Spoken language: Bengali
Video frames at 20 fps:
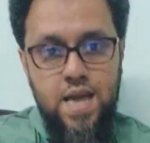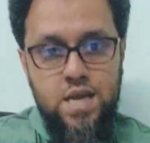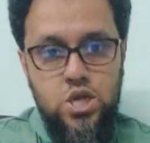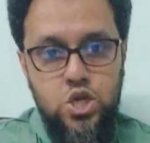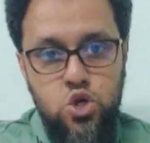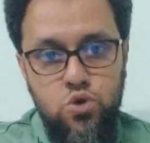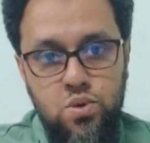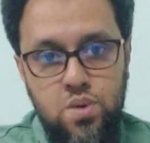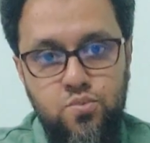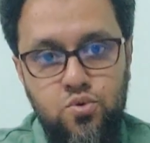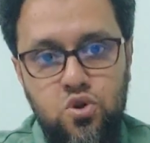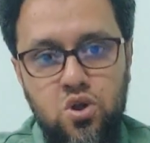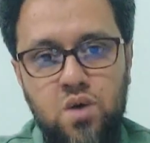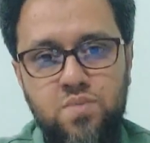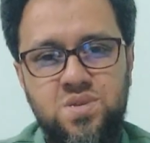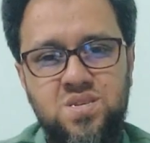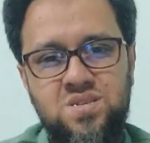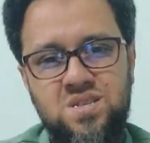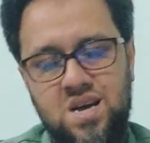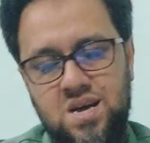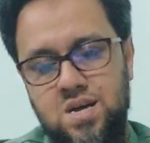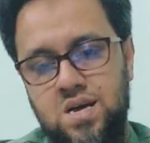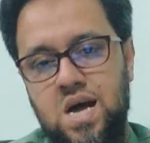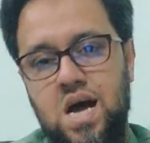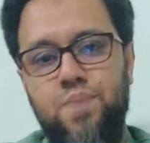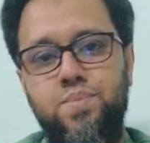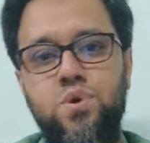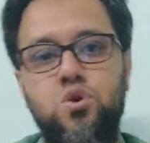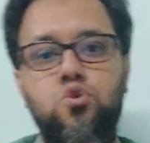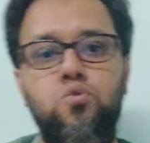একটা সময় মনে হবে যে না
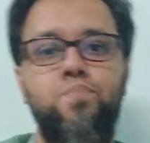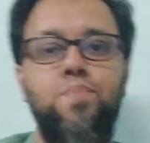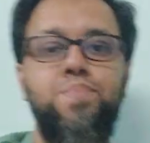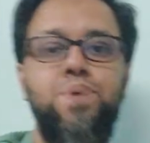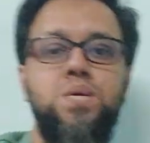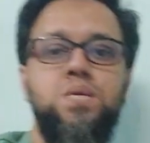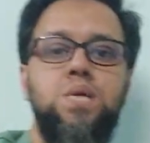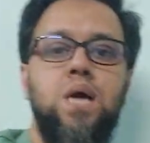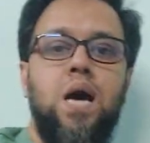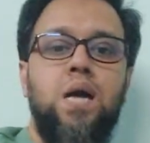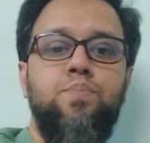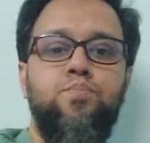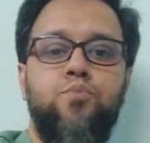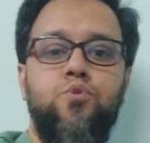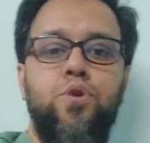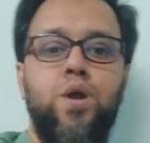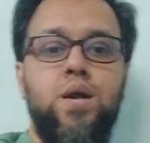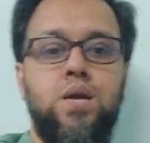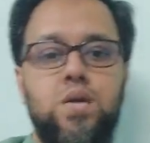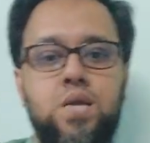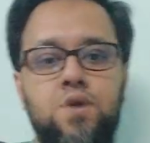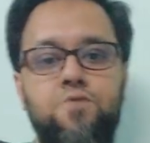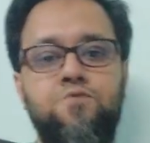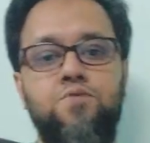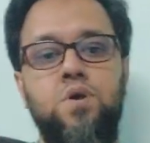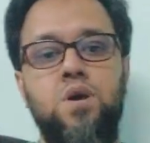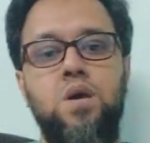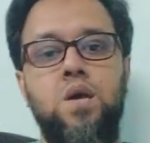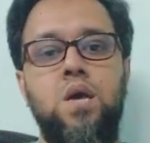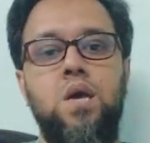আমি খুব বেশি আনপ্রোডাক্টিভ
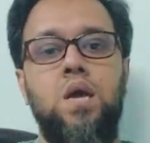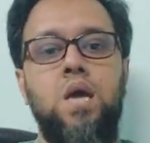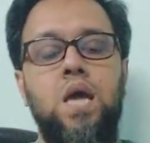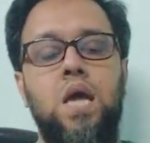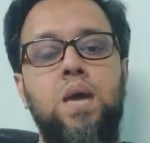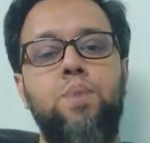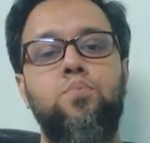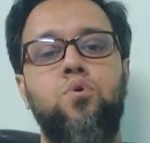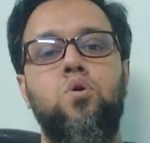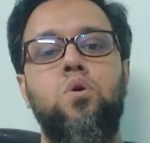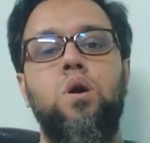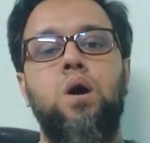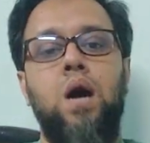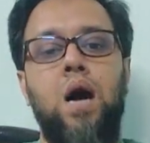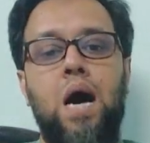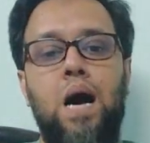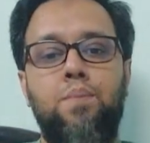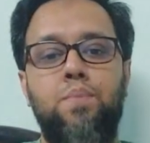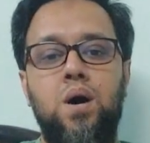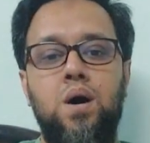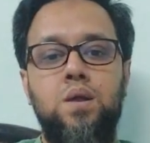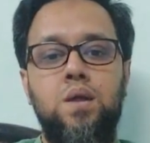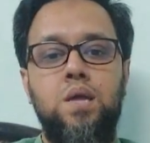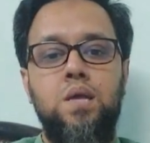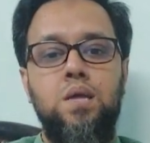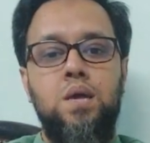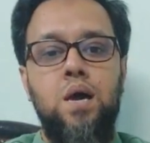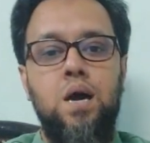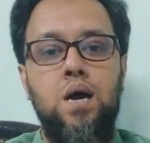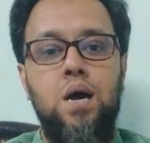এবং আমার
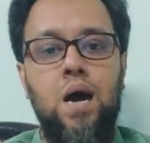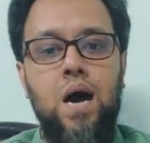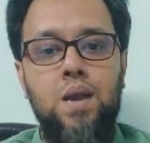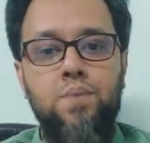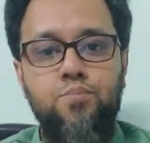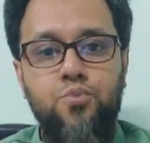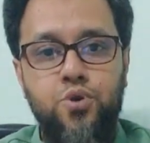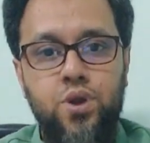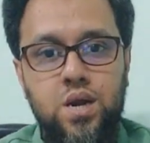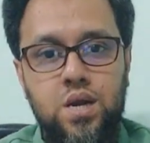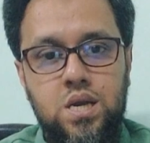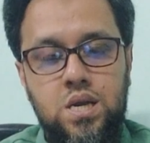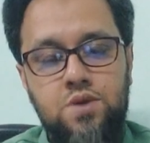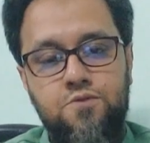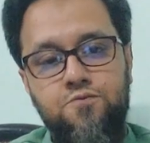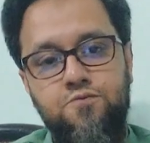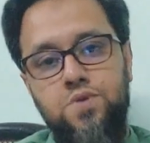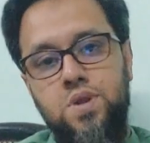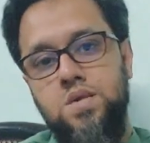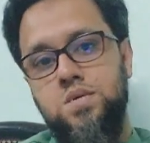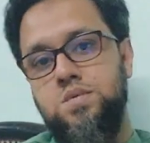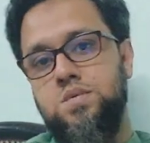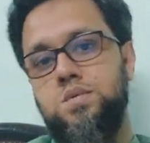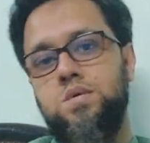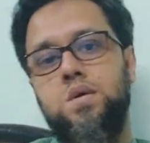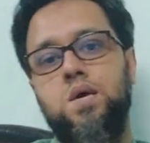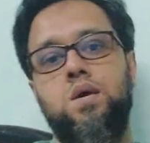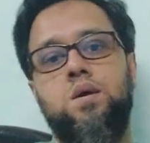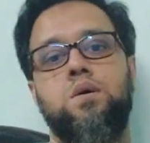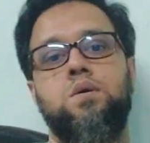এই আনপ্রোডাক্টিভনেস
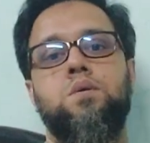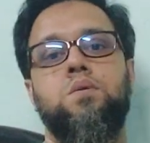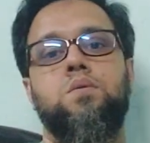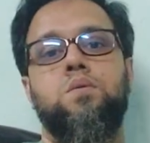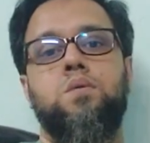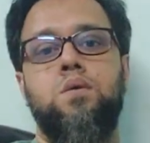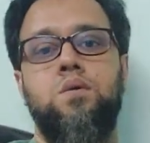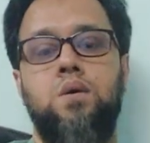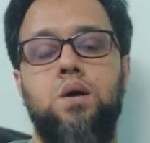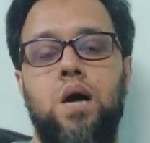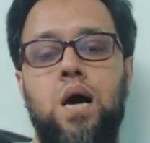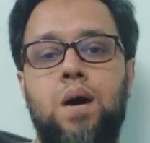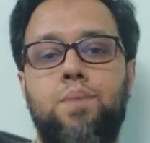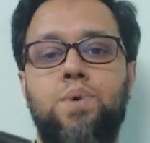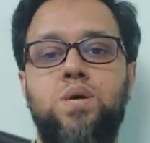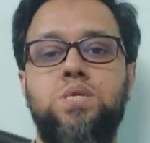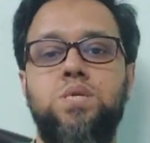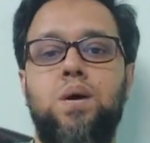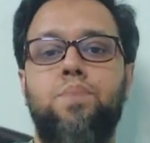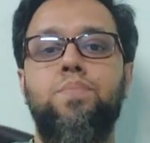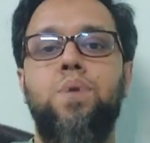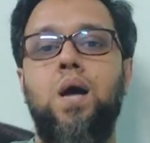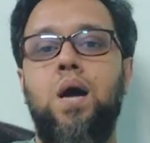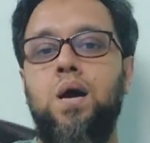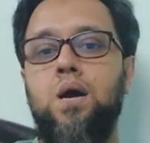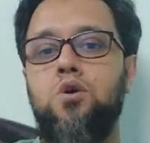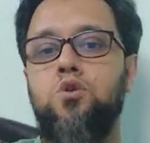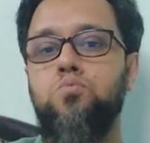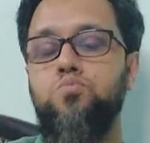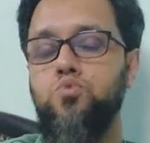দিয়ে আমার সামনে
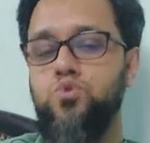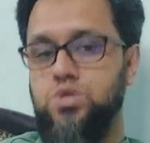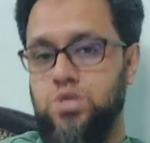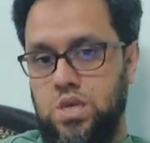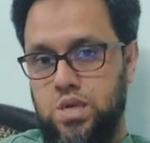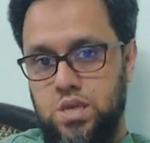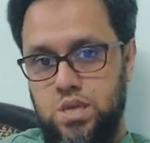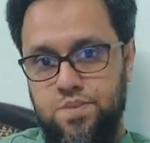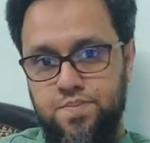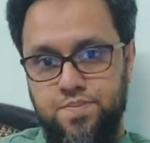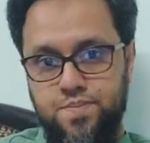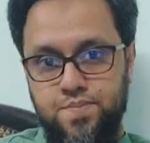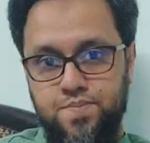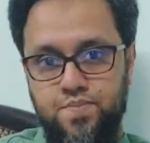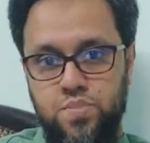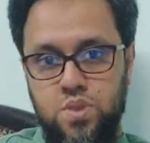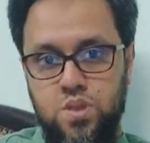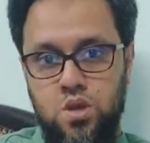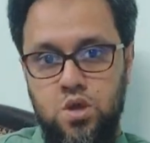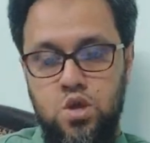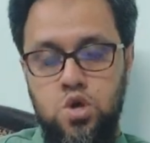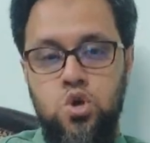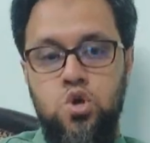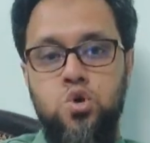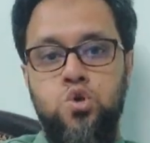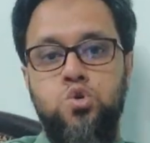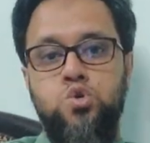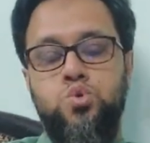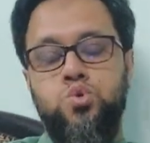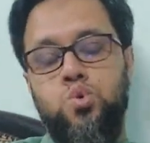আগানো মুশকিল
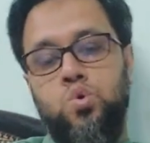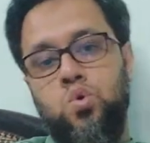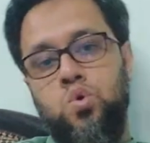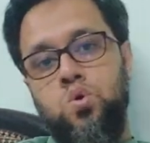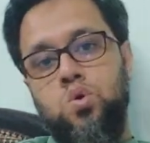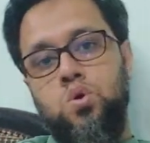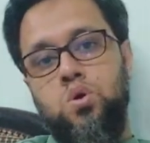সো